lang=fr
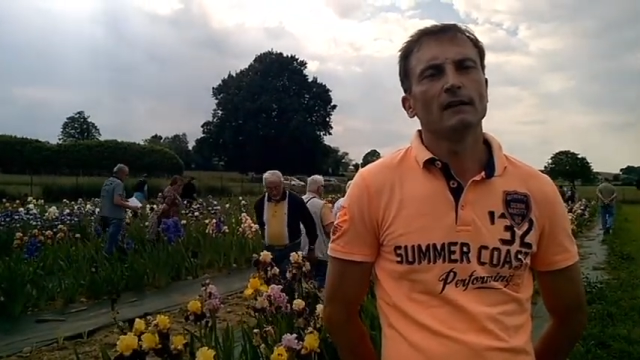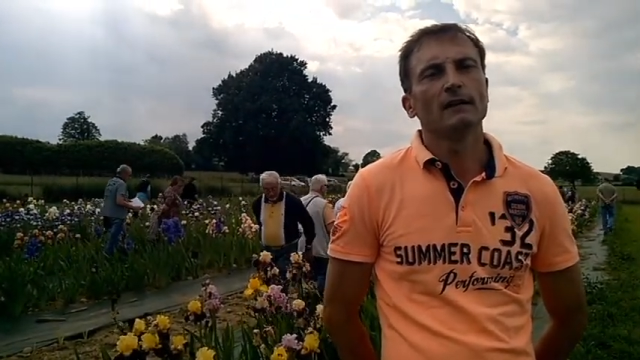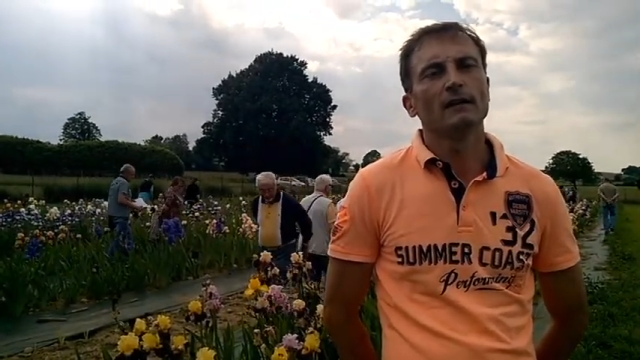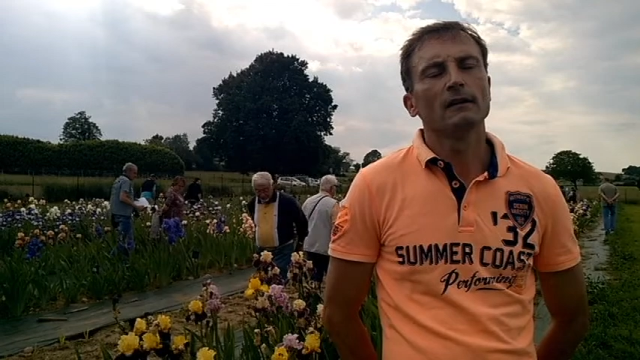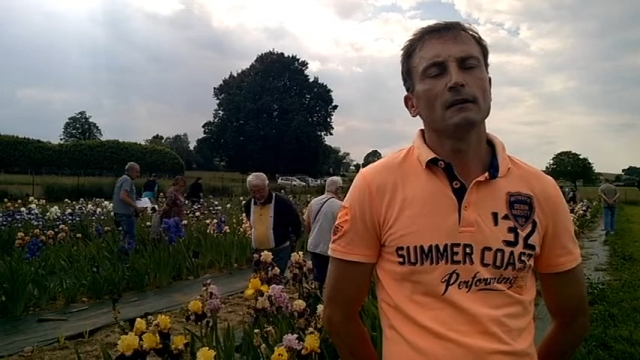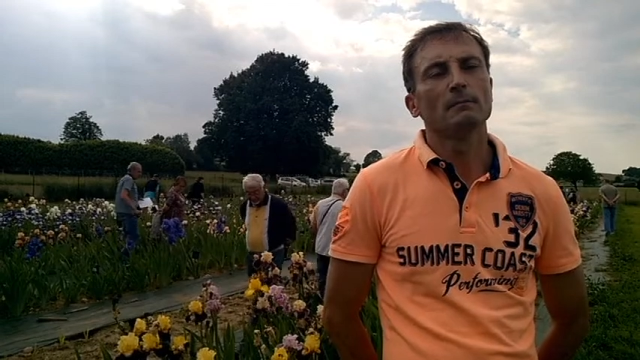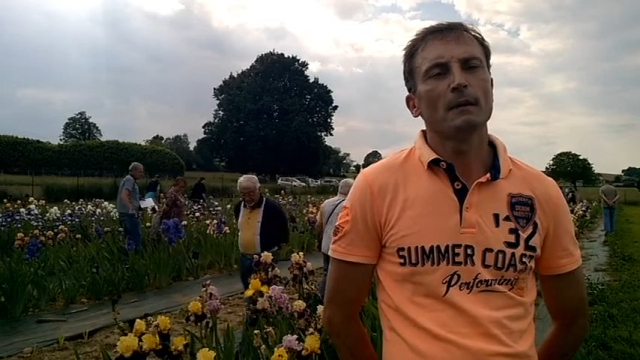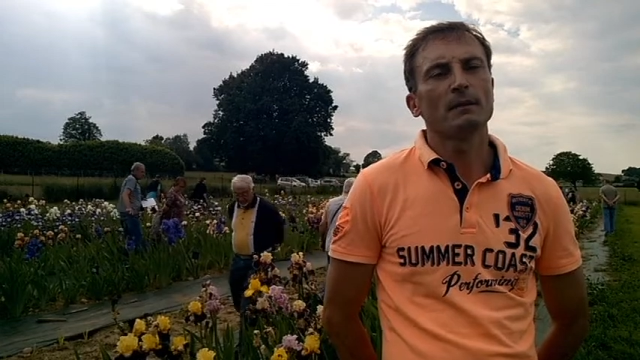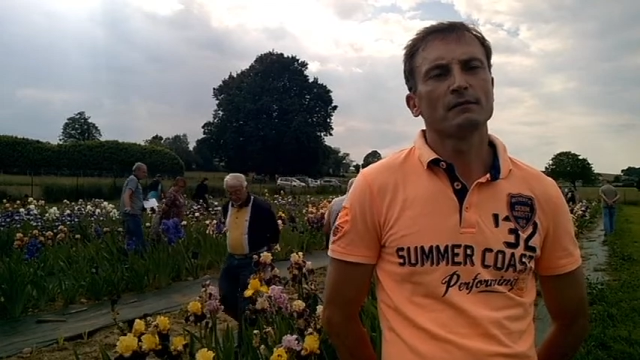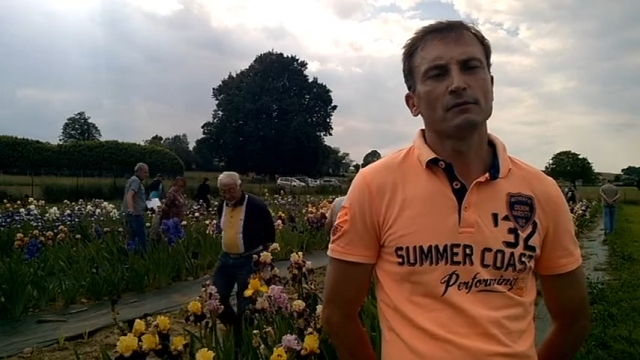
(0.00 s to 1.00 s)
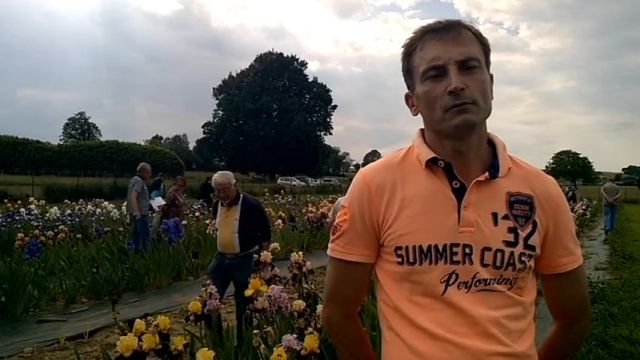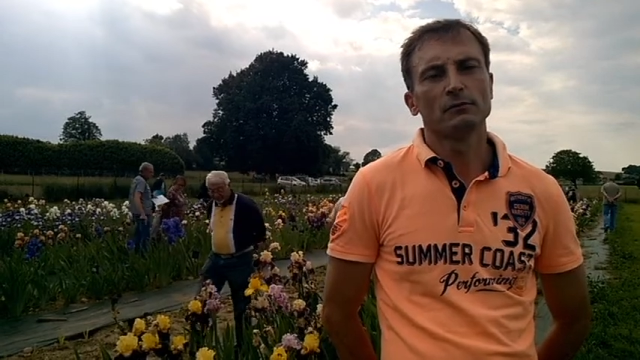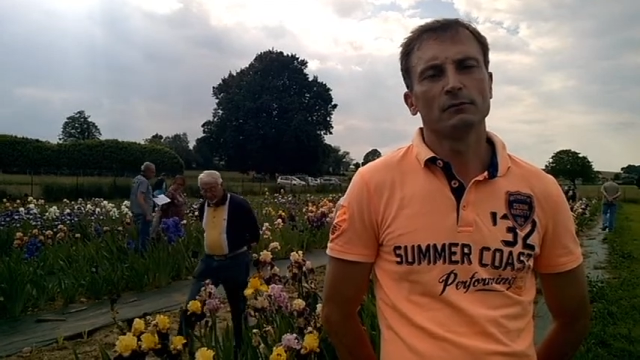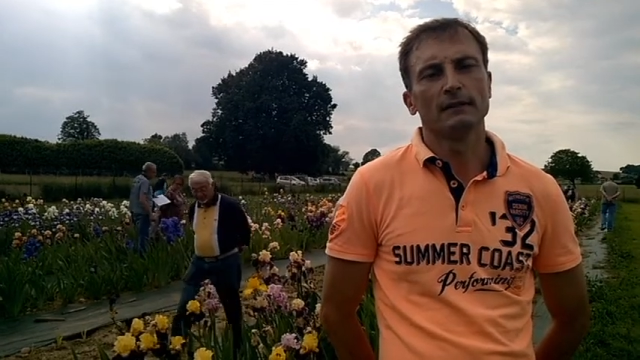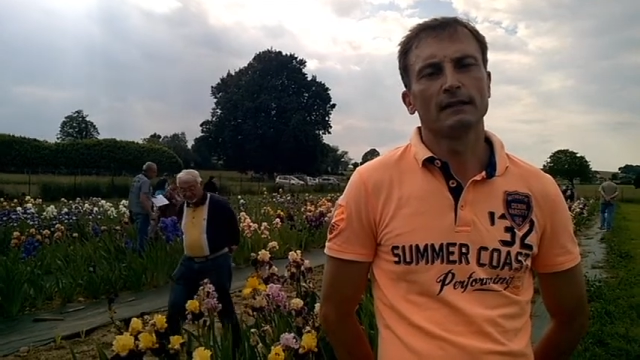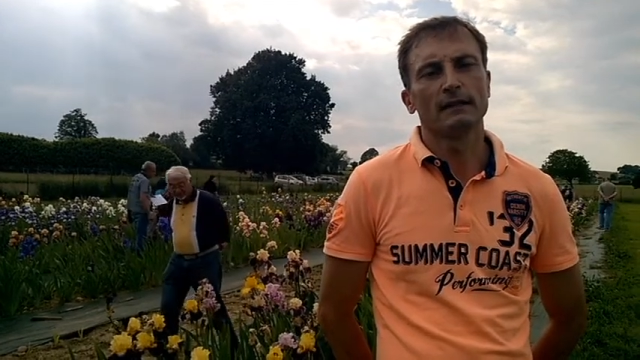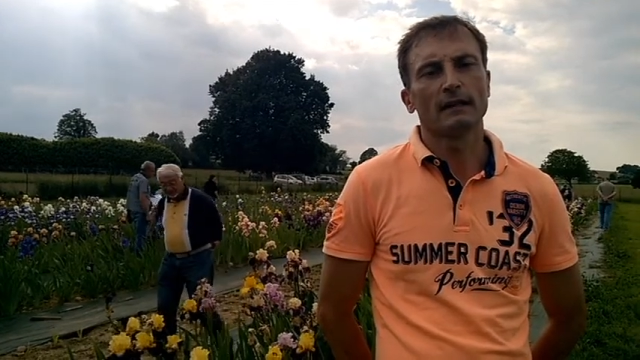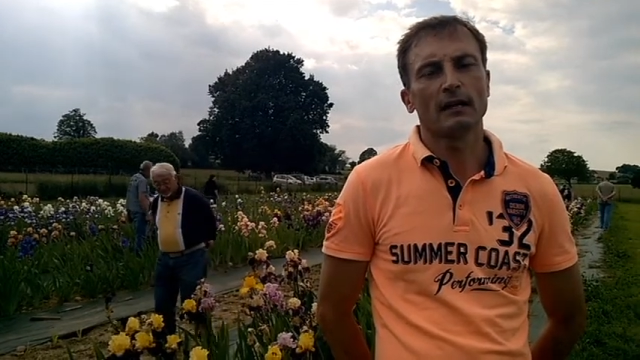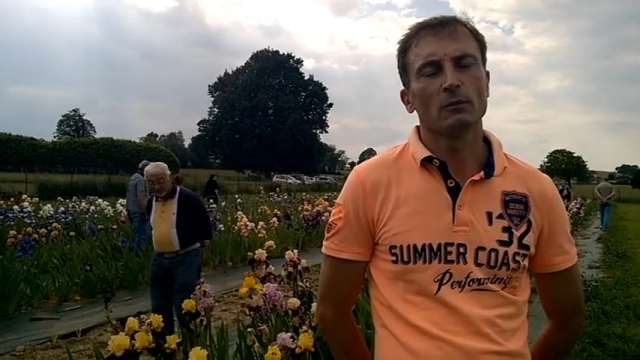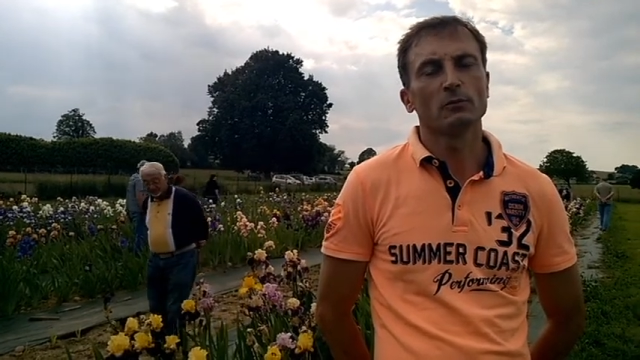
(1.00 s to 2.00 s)
Euh, ma passion
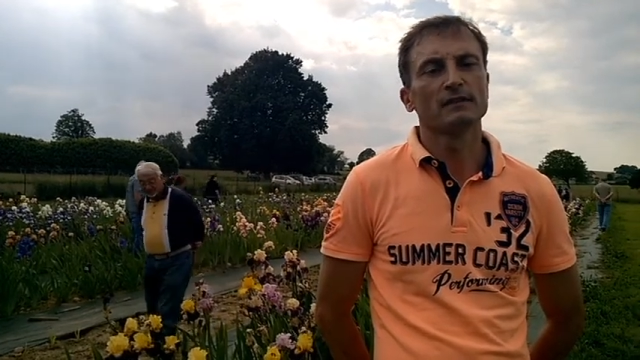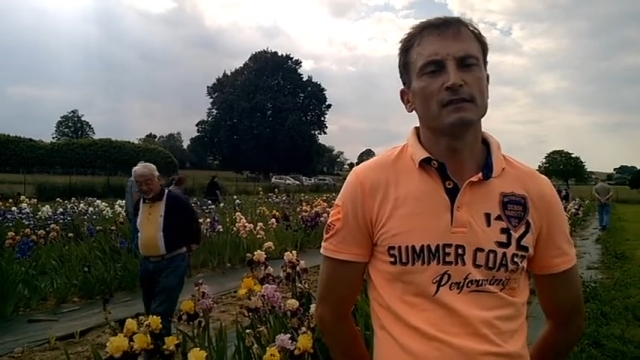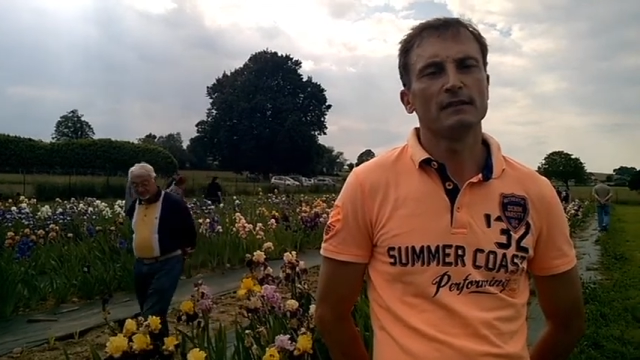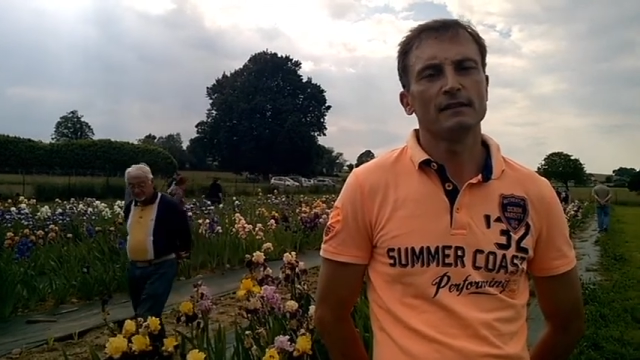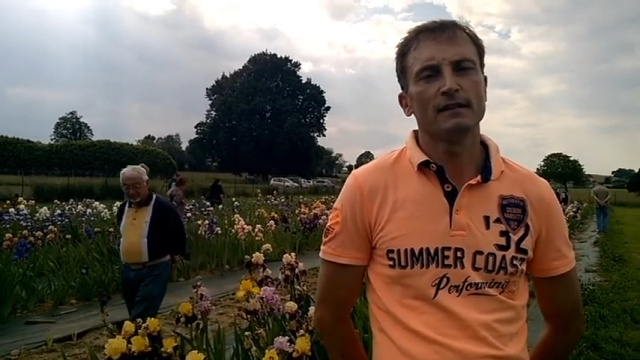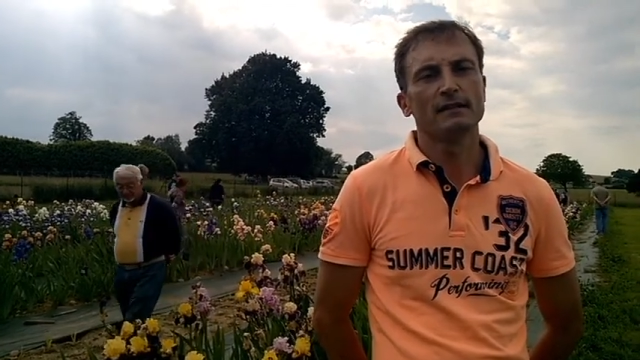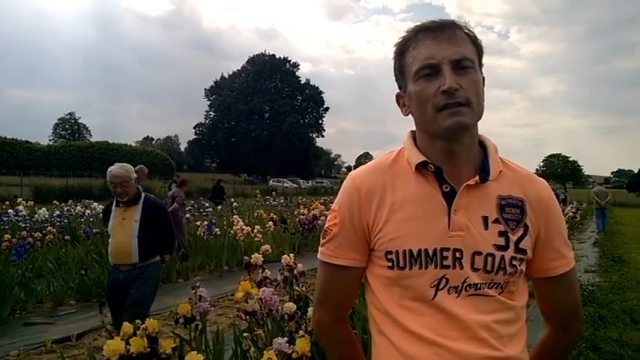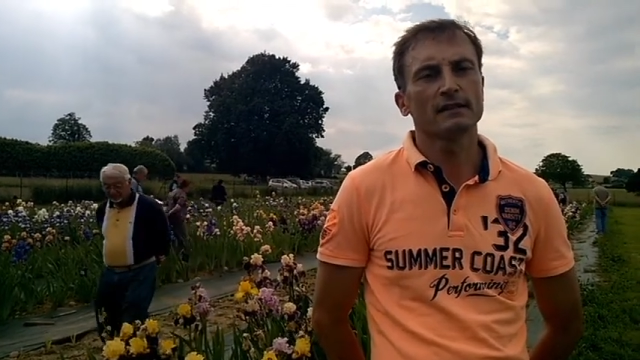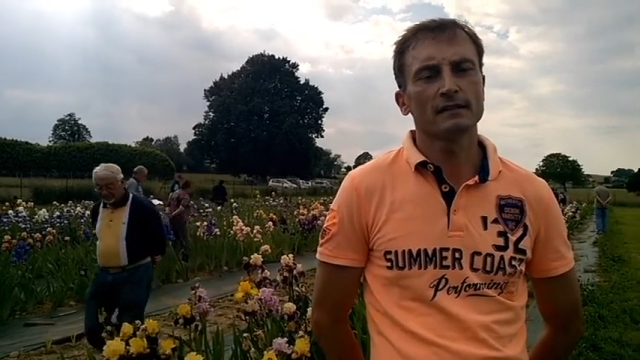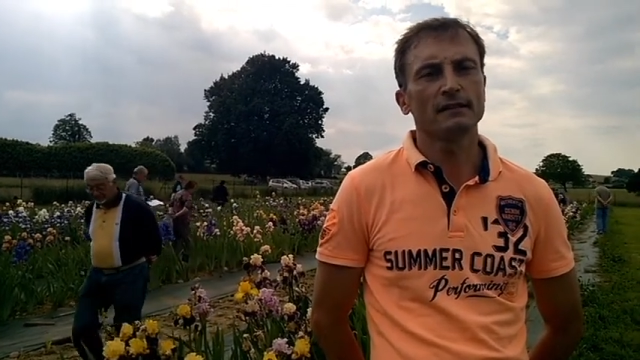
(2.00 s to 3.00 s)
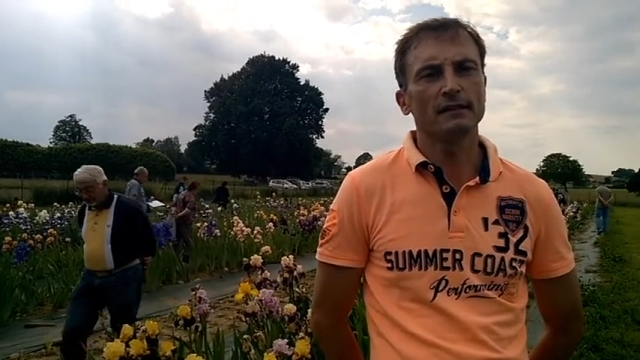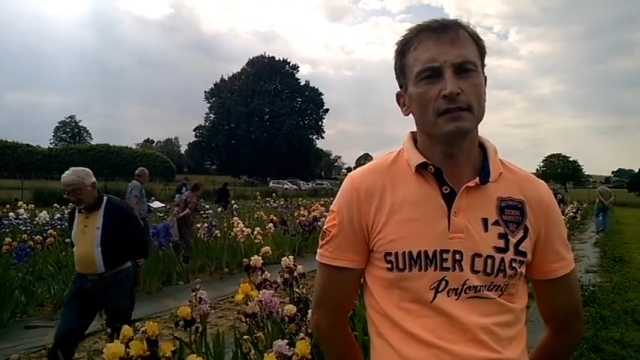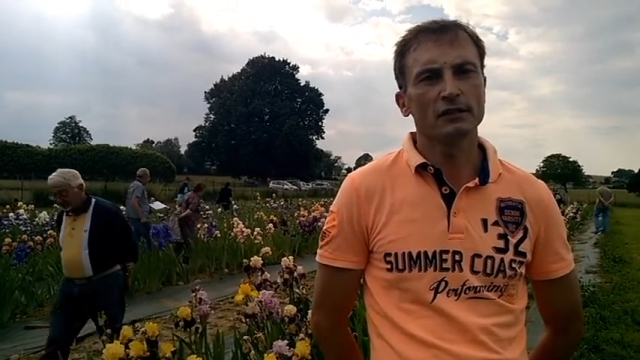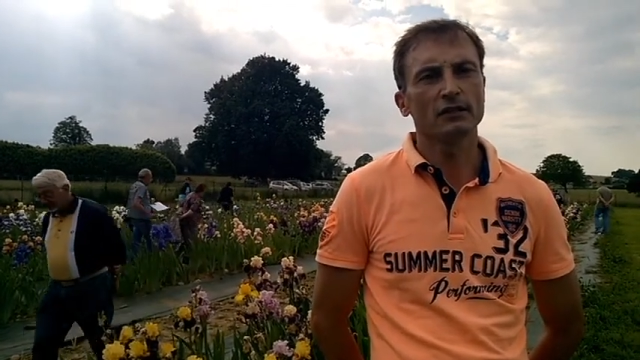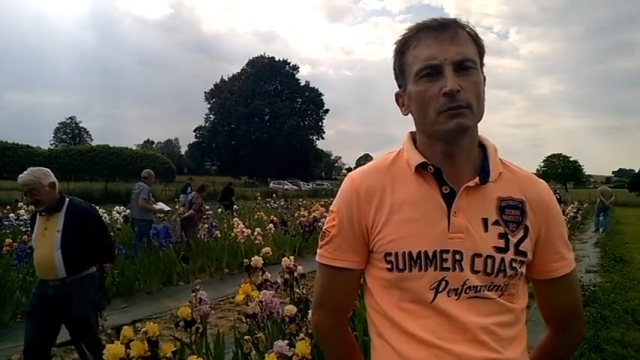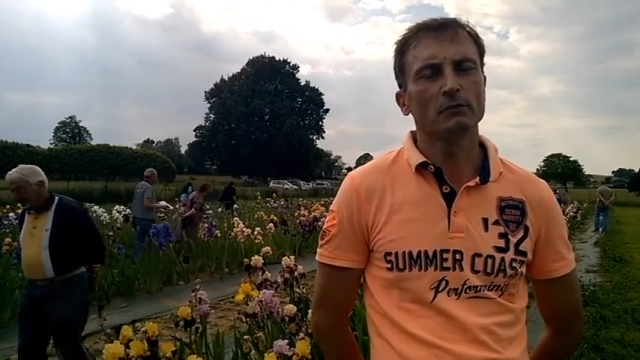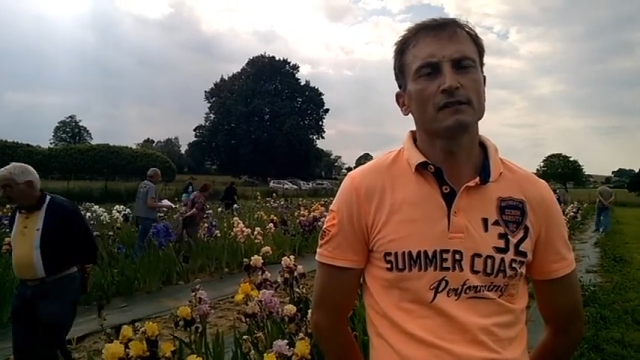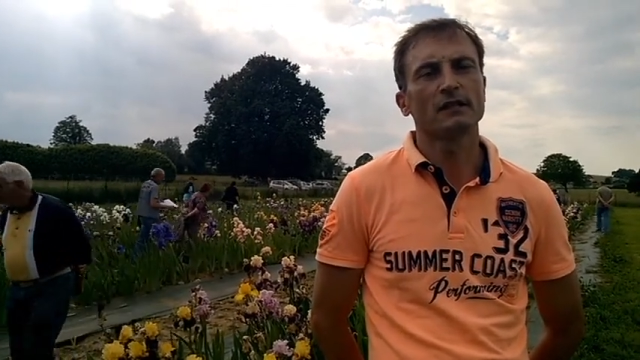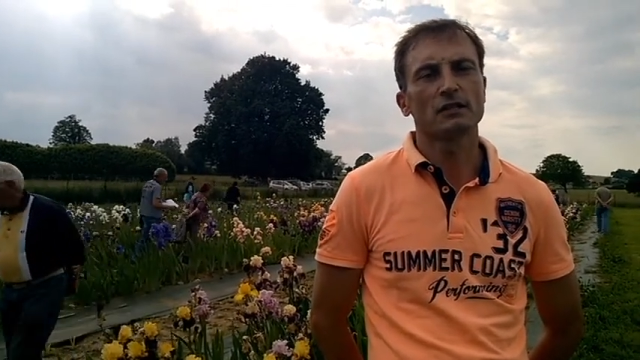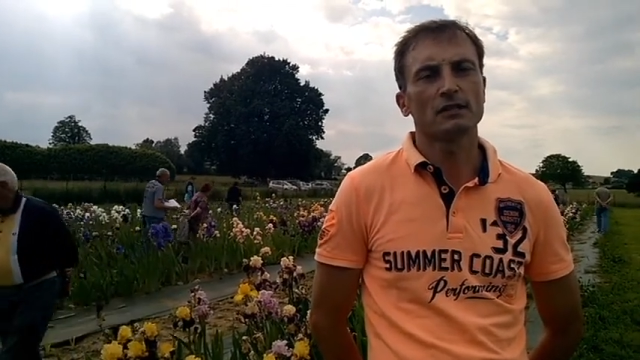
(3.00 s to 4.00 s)
a commencé il y a une quinzaine d'années. J'ai
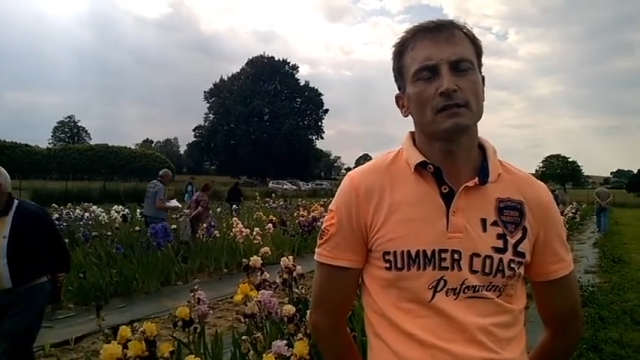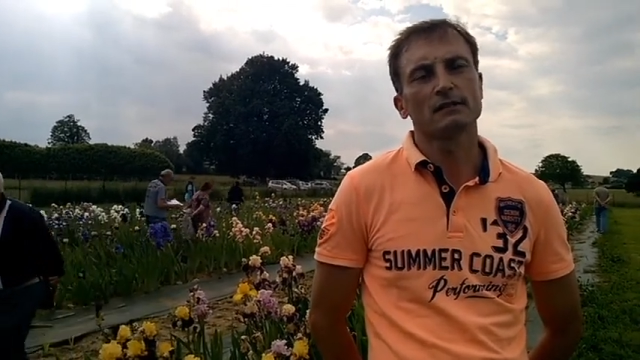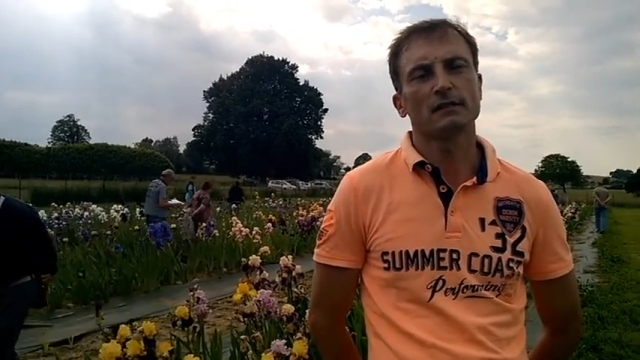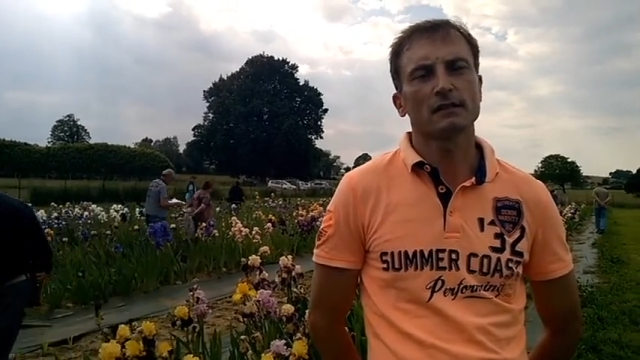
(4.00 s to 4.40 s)
commencé à acheter des